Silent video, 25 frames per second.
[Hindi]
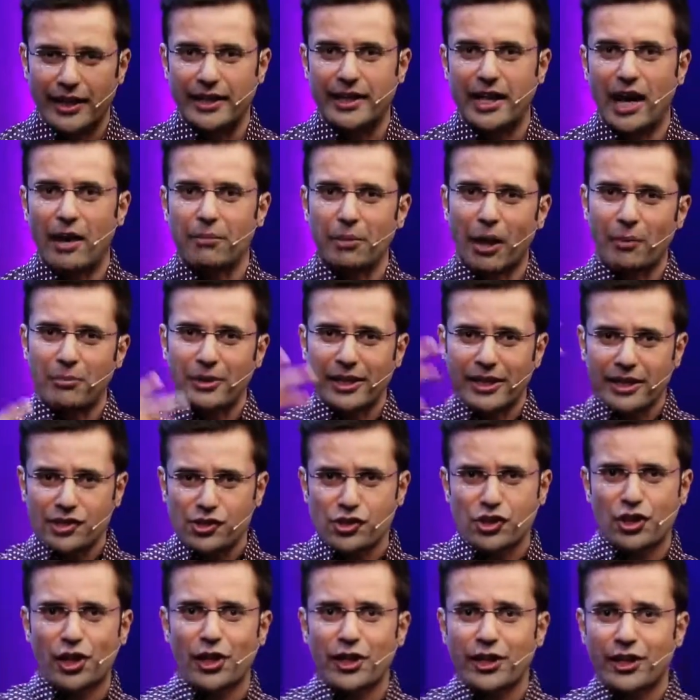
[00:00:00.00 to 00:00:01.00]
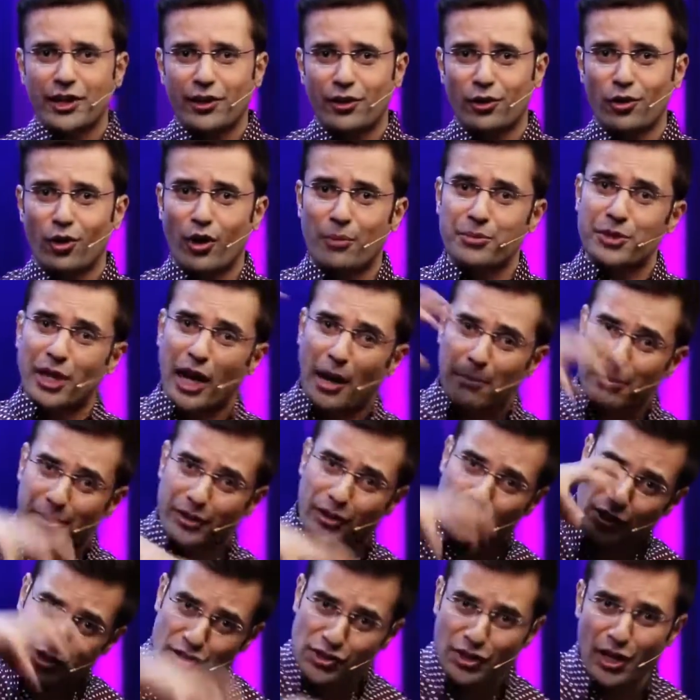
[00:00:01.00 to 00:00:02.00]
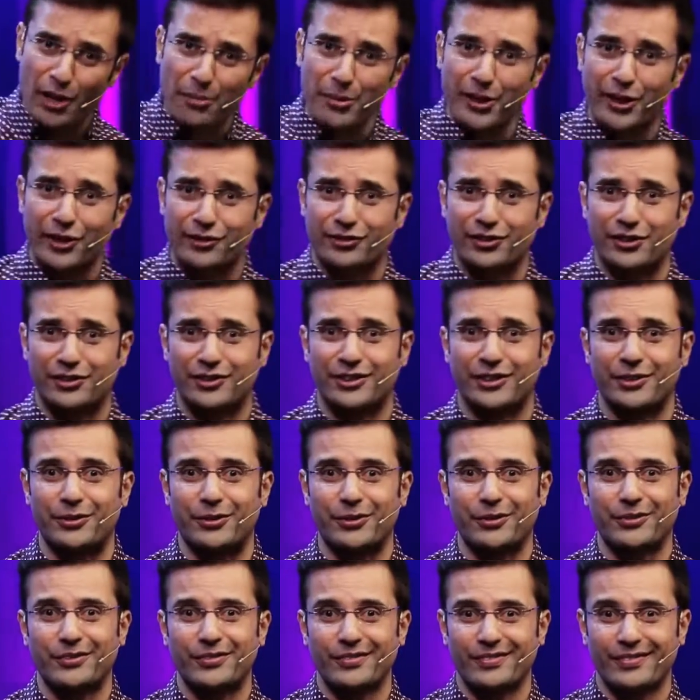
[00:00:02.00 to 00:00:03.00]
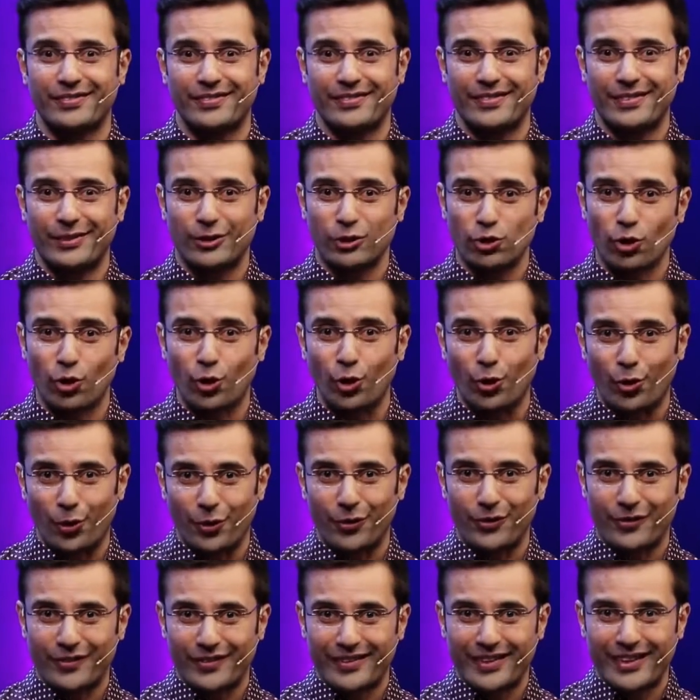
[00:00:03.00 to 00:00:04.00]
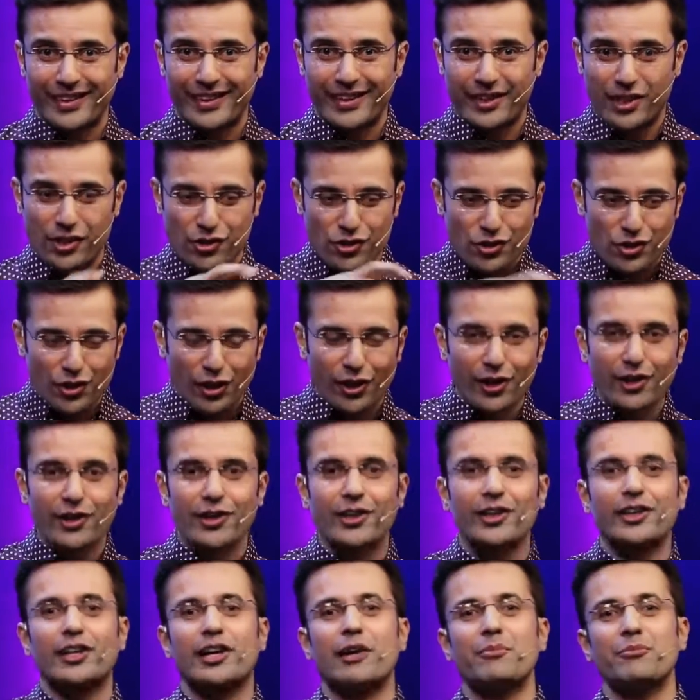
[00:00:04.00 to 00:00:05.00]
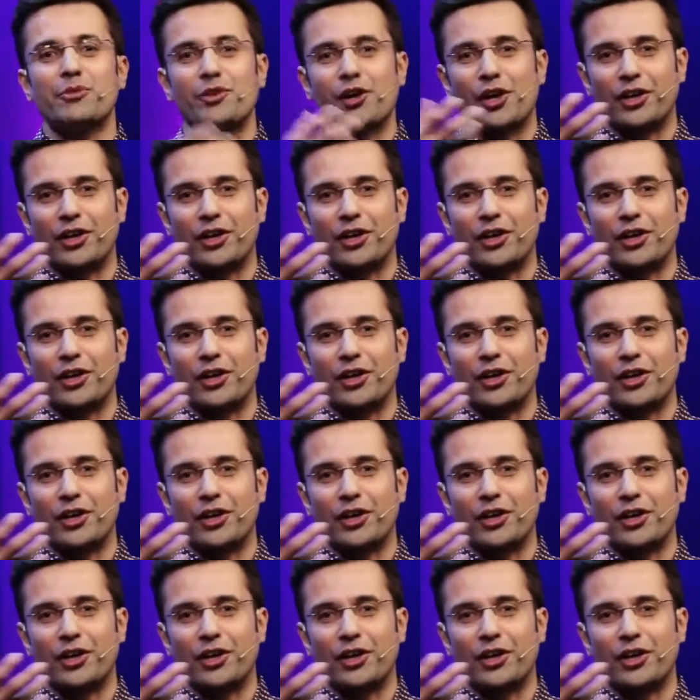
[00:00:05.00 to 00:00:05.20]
राइट आप अभी डिजिटली कर रहे हो अब यहाँ पे ट्रेडिशनल भी कर सकते हो दोनों डिजिटल कम